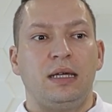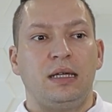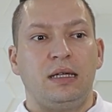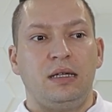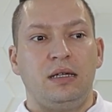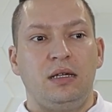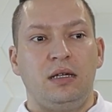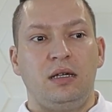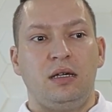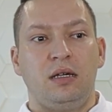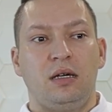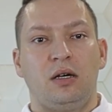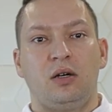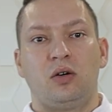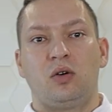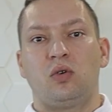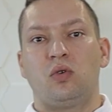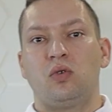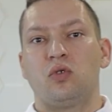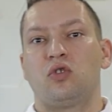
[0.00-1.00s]
и
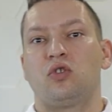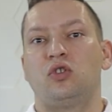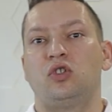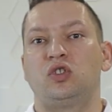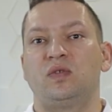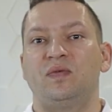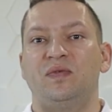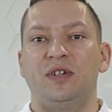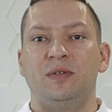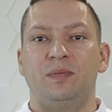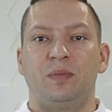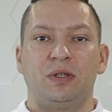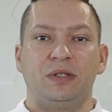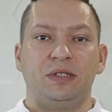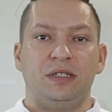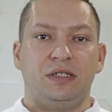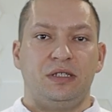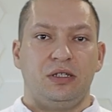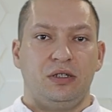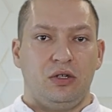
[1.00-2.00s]
хочешь
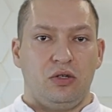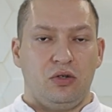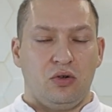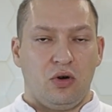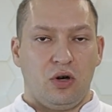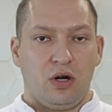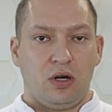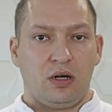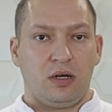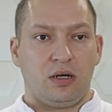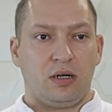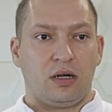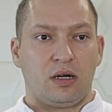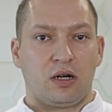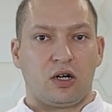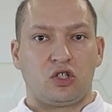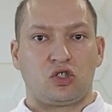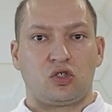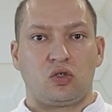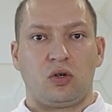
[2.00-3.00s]
выполнить ее
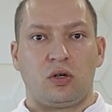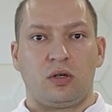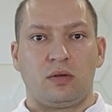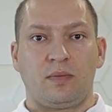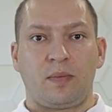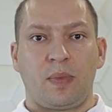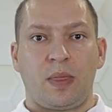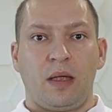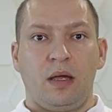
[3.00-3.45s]
хорошо.